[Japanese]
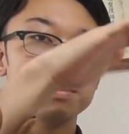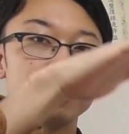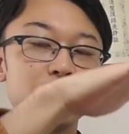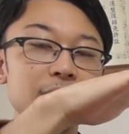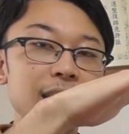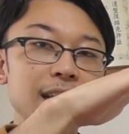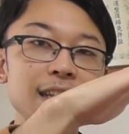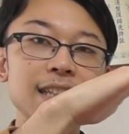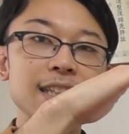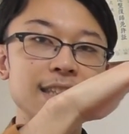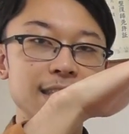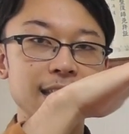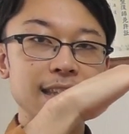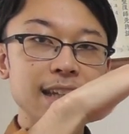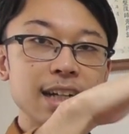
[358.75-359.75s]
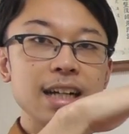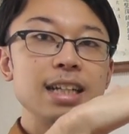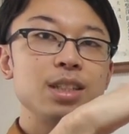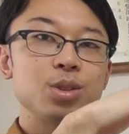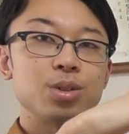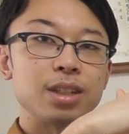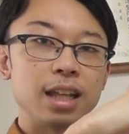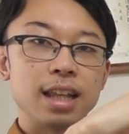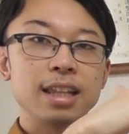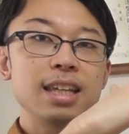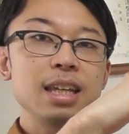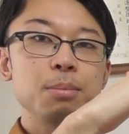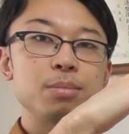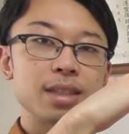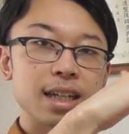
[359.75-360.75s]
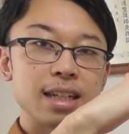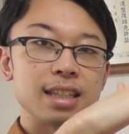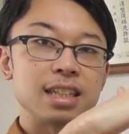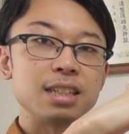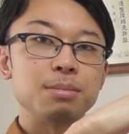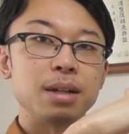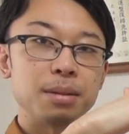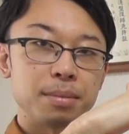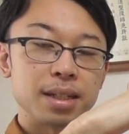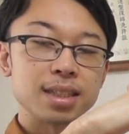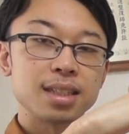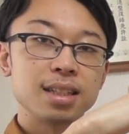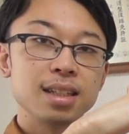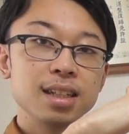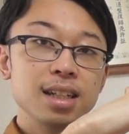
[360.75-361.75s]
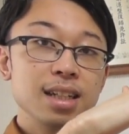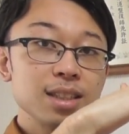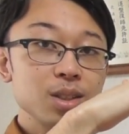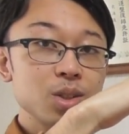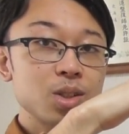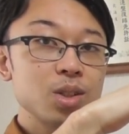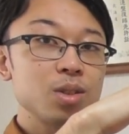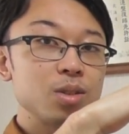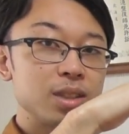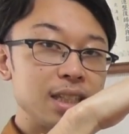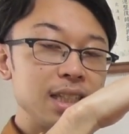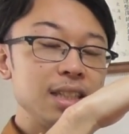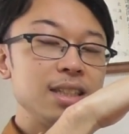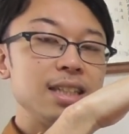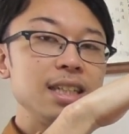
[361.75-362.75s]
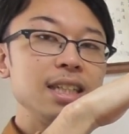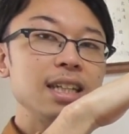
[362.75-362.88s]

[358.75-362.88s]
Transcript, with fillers: 無理やりですね高い状態でキープされてしまいますそうすると自律